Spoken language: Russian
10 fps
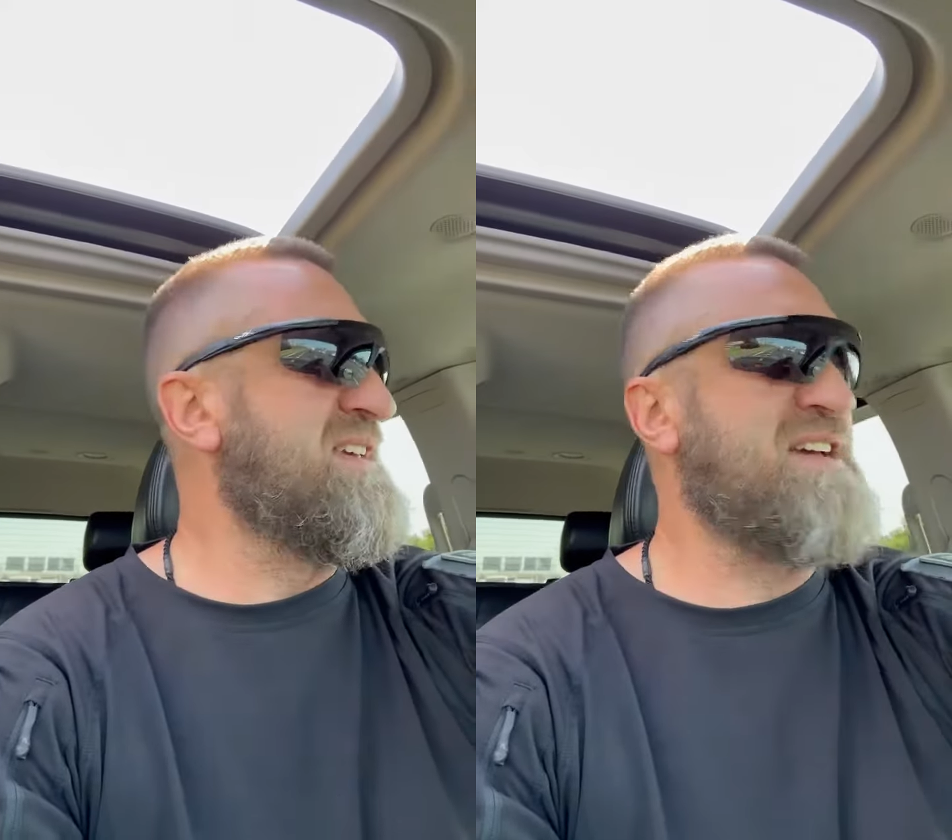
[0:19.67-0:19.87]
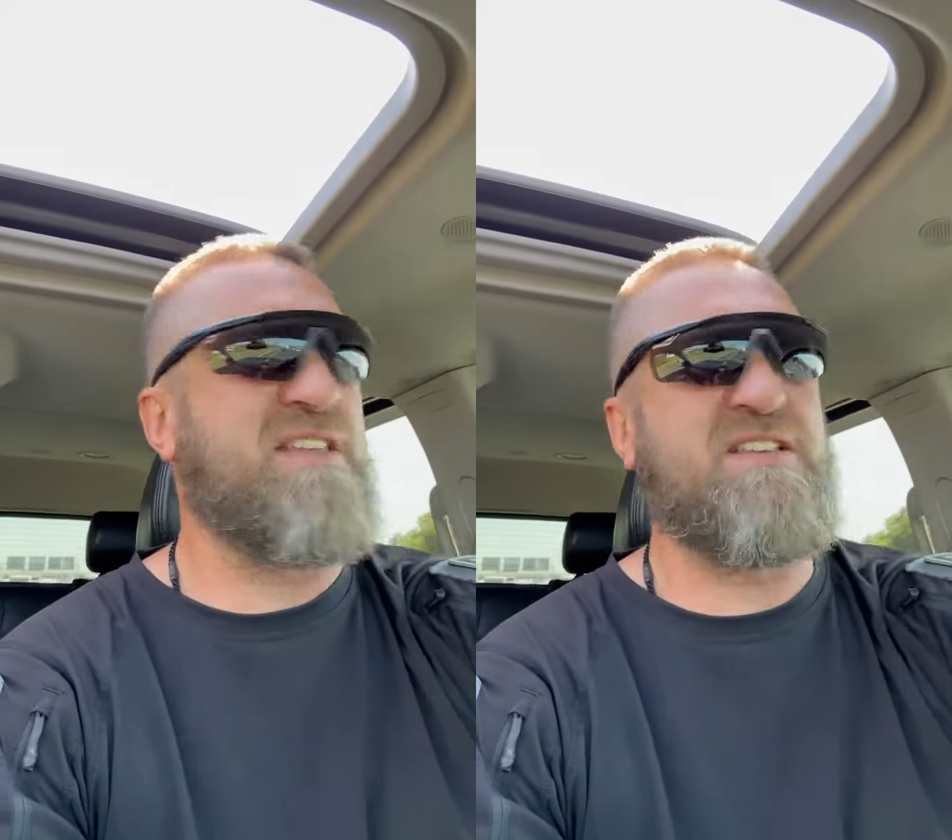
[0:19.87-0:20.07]

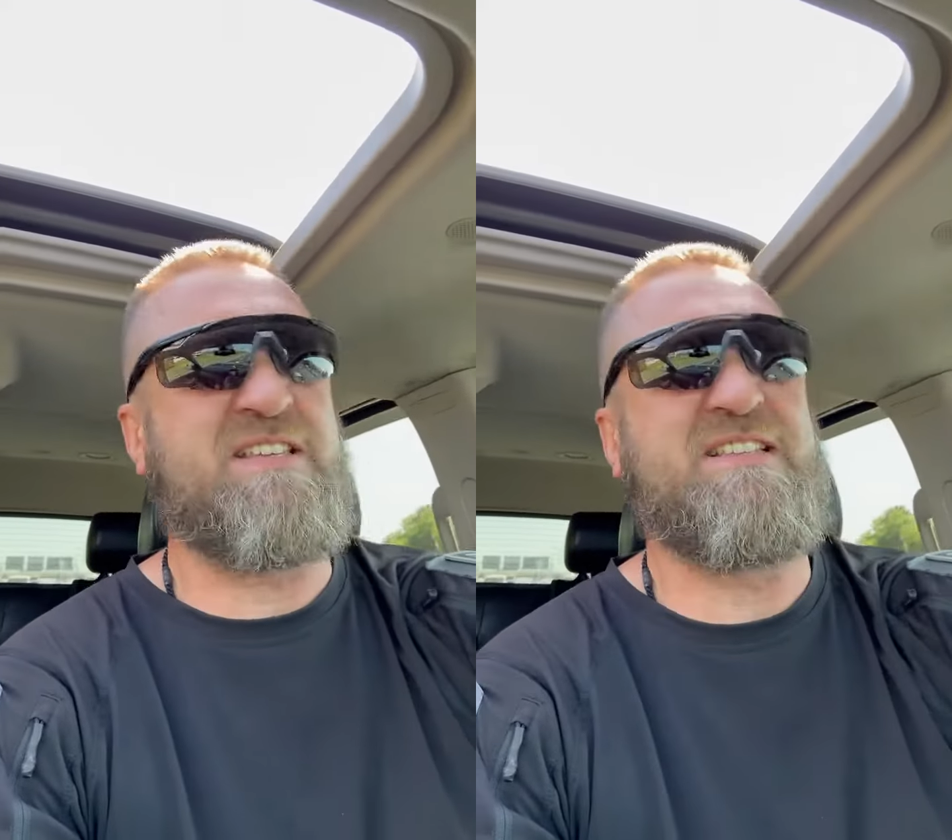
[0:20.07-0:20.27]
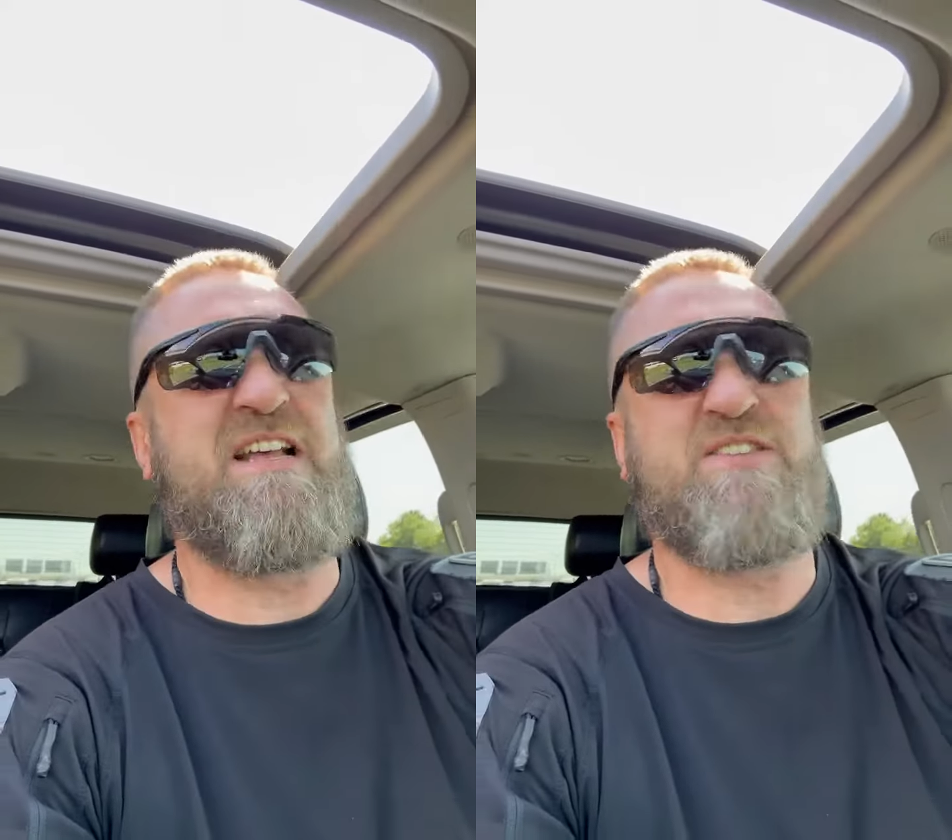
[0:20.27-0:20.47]
хотел
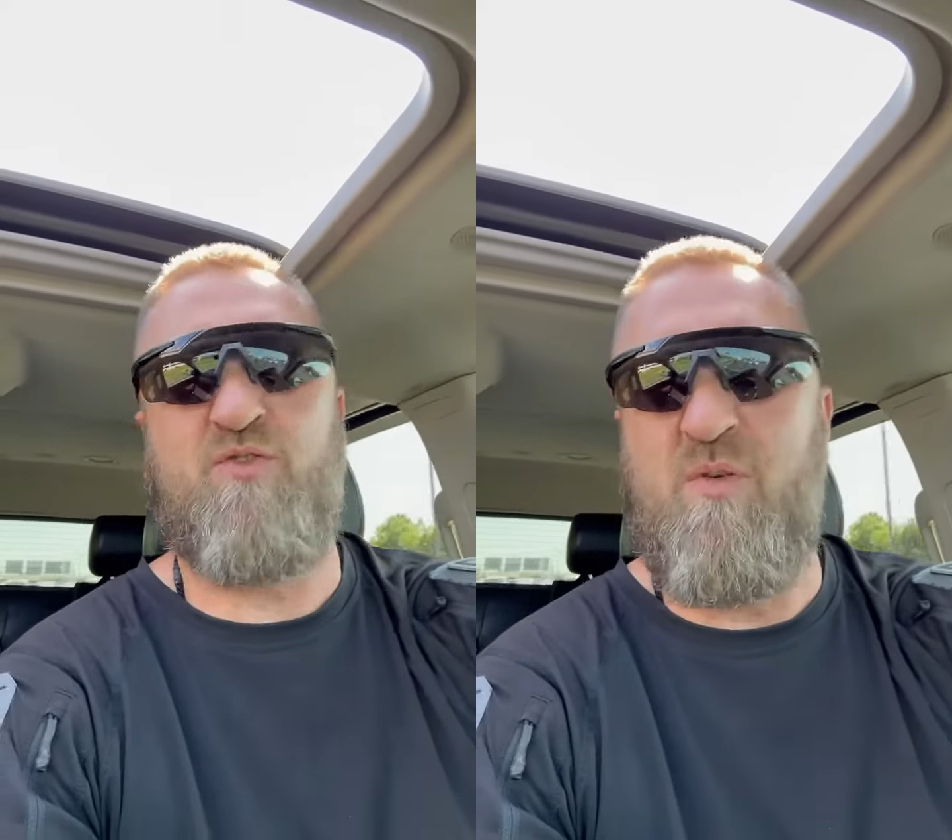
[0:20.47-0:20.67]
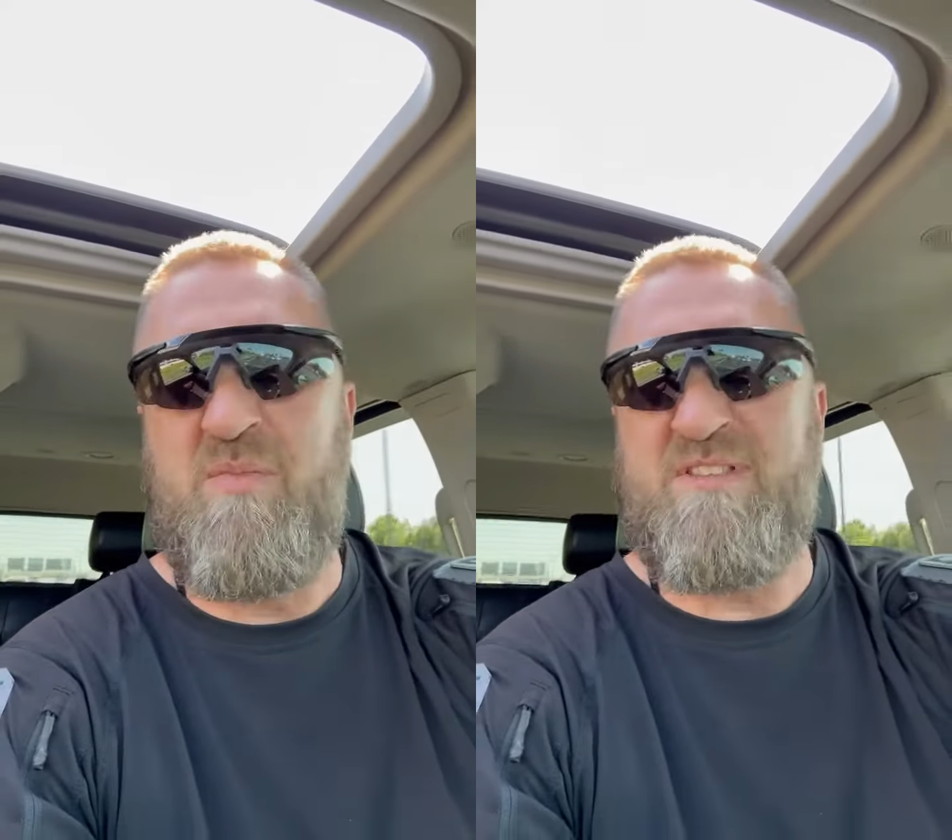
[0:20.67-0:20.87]
сказать
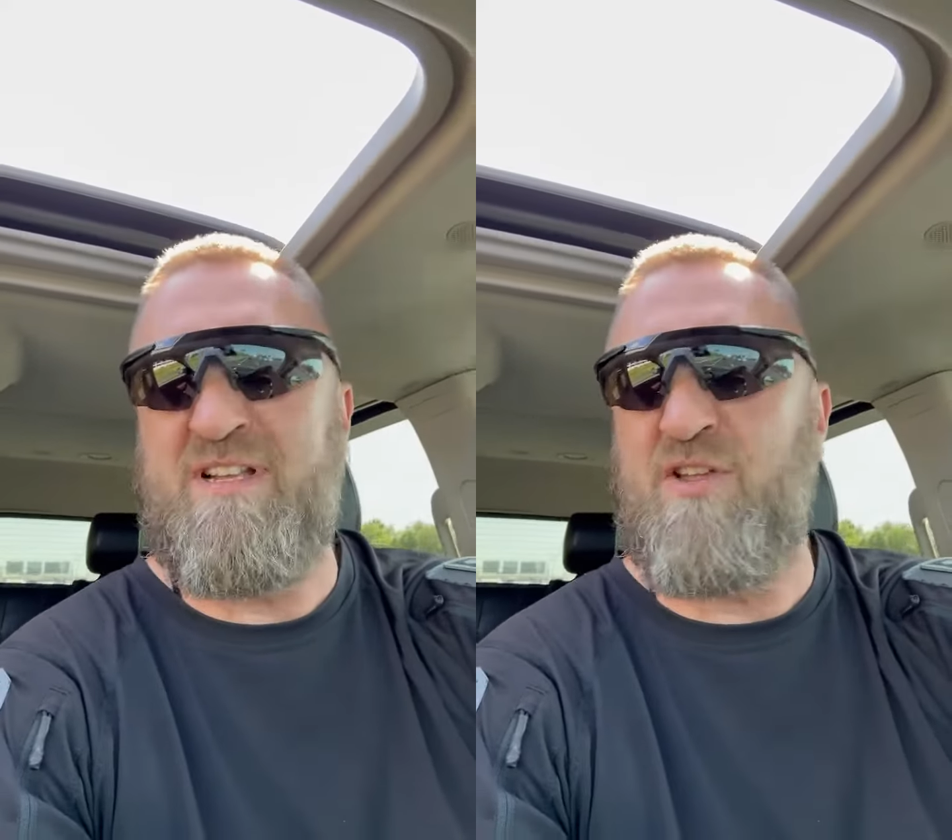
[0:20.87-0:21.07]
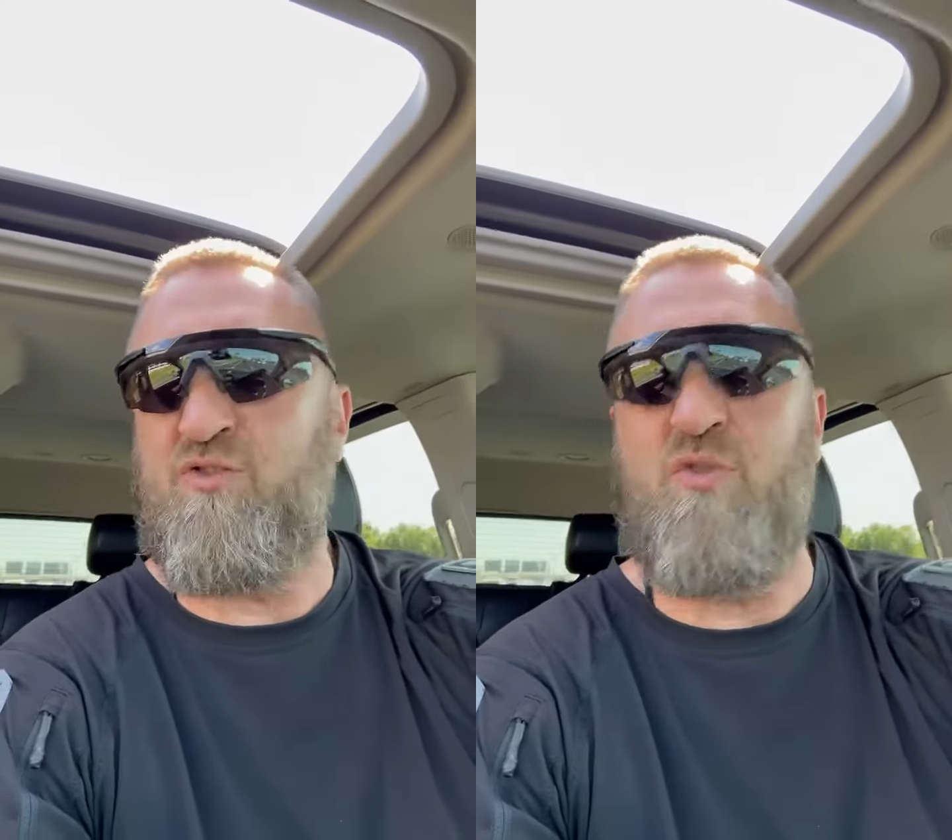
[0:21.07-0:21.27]
свою мысль
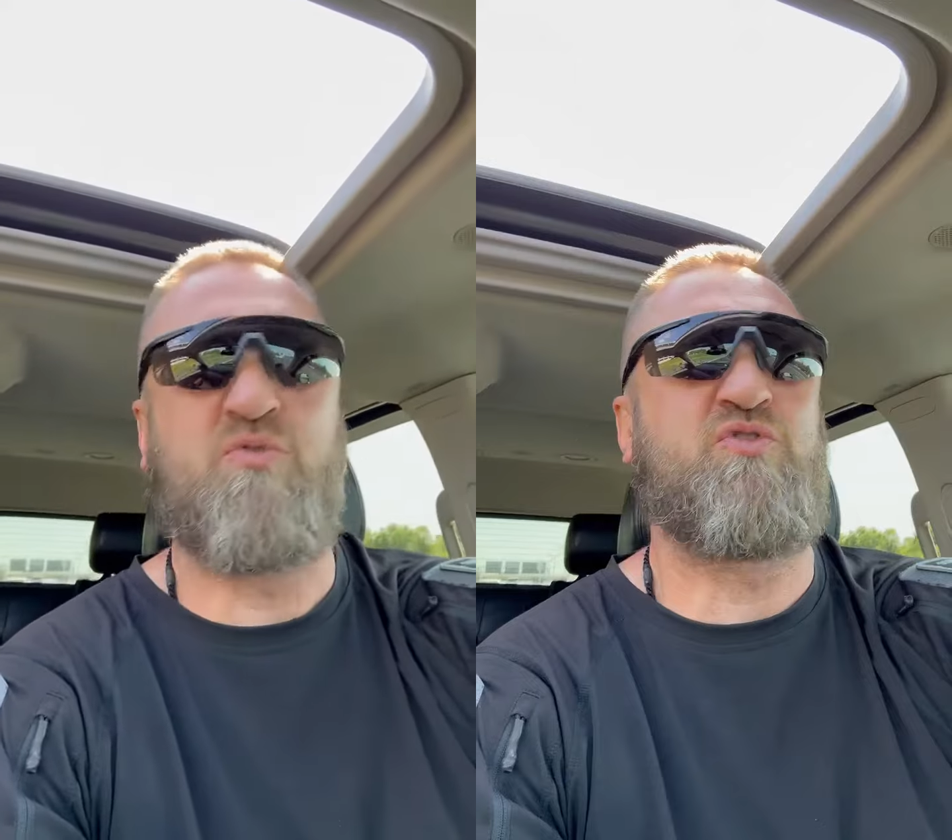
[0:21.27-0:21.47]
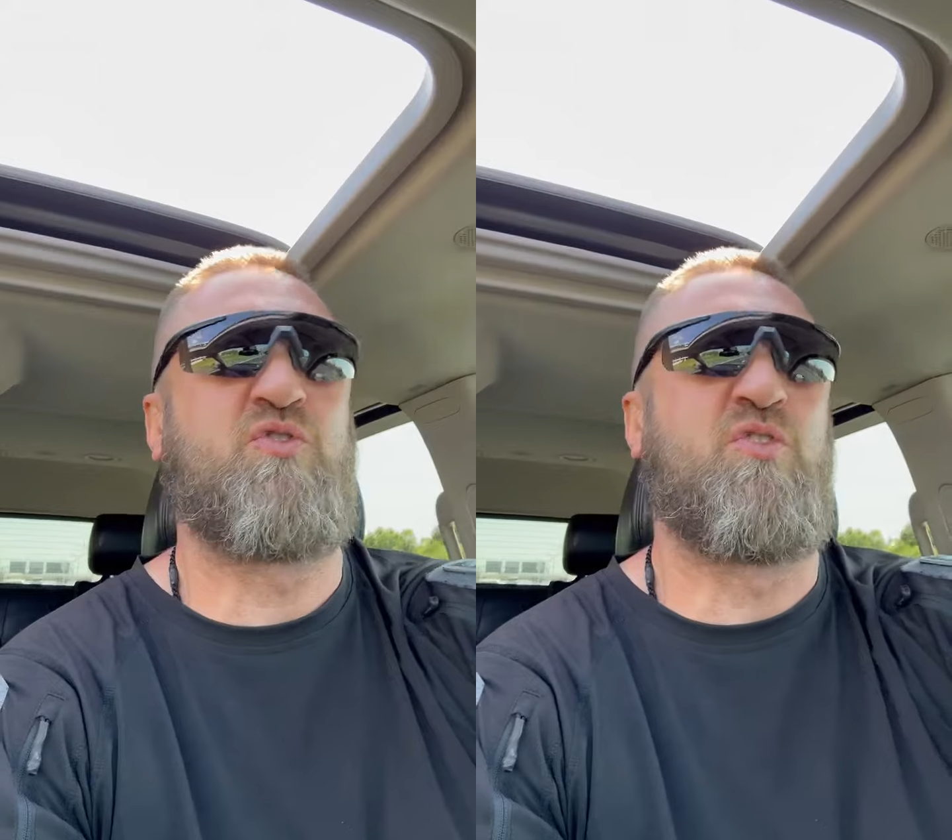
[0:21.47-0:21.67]
о том,
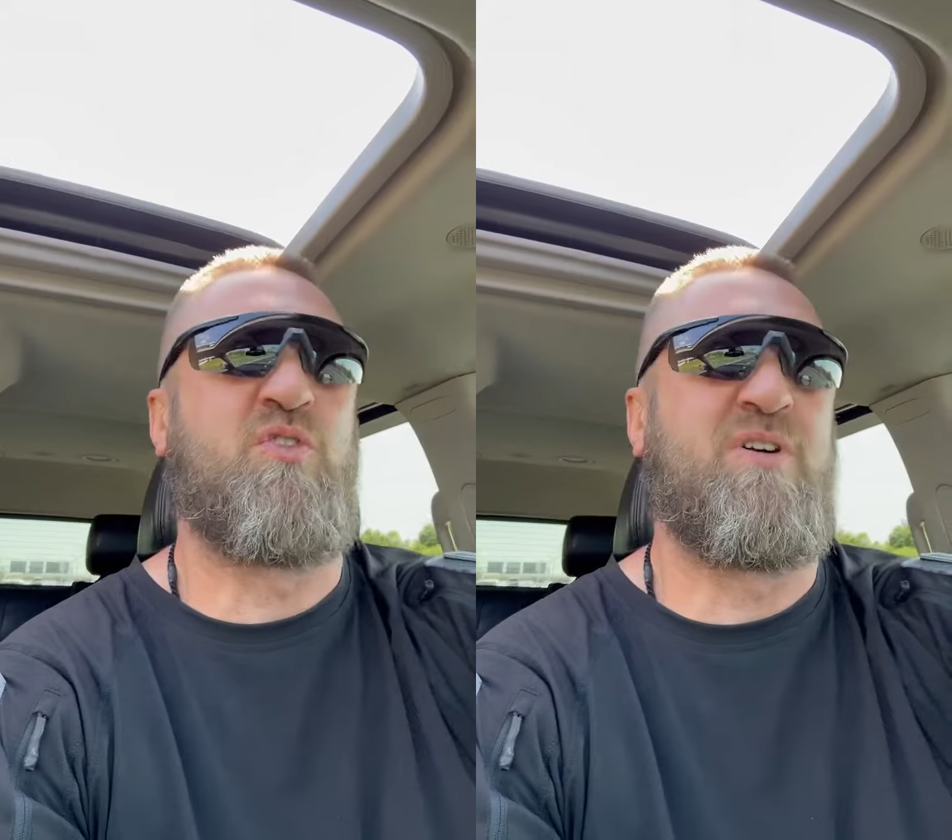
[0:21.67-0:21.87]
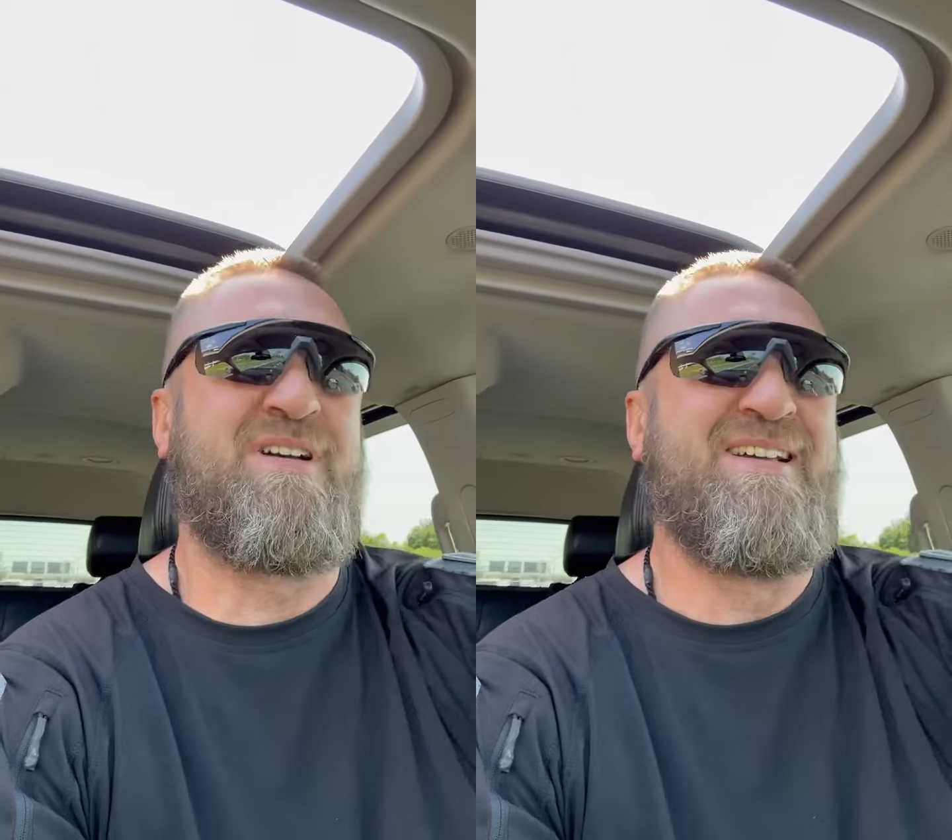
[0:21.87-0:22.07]
что